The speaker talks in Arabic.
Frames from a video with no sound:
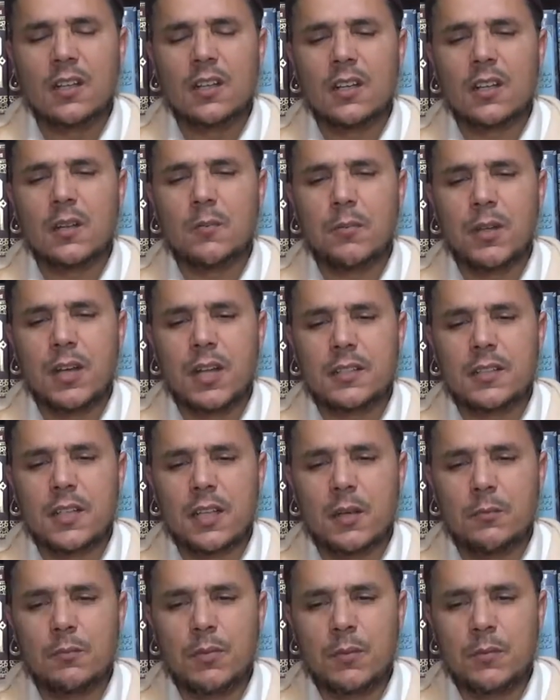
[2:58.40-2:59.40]
ربنا
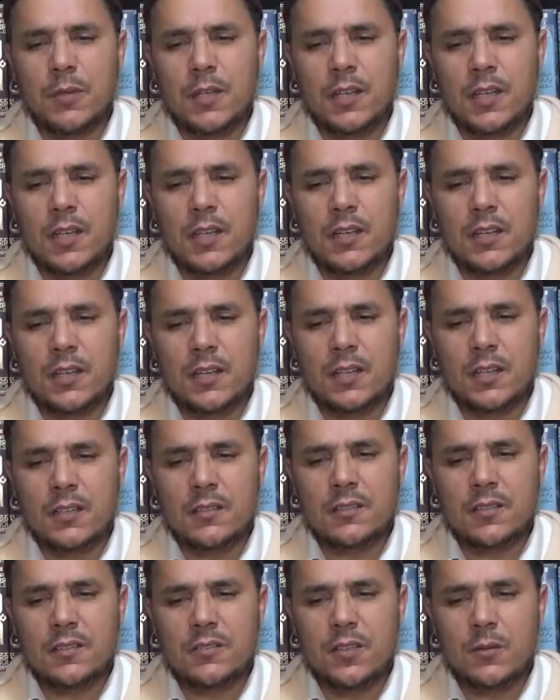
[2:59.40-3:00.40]
تقبل منا إنك
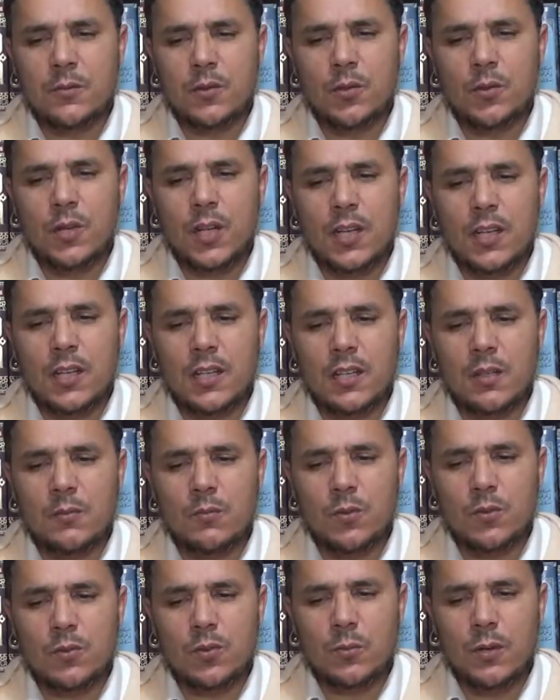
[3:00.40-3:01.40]
أنت السميع
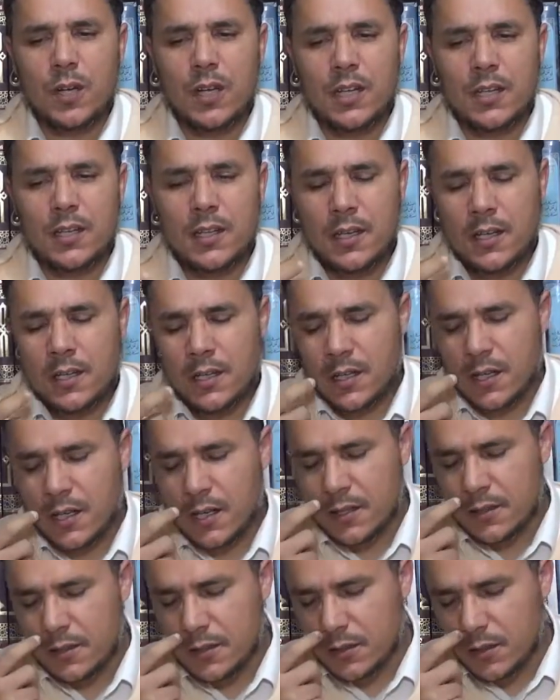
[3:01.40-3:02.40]
العليم وتب علينا
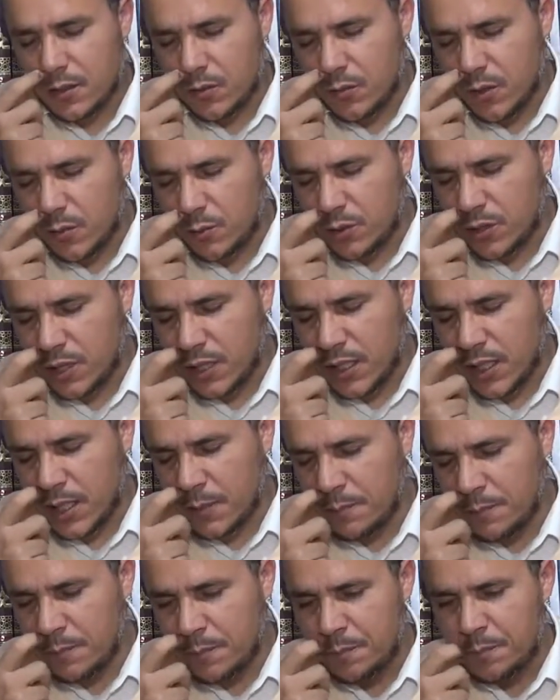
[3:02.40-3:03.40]
إنك أنت التواب
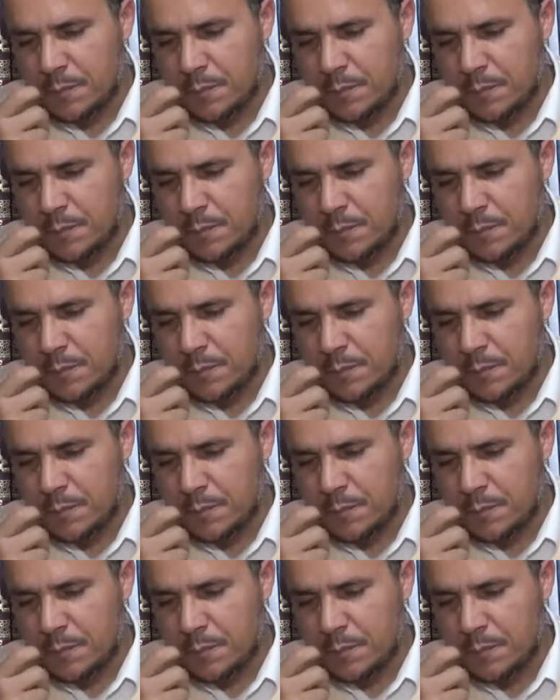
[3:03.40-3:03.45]
الرحيم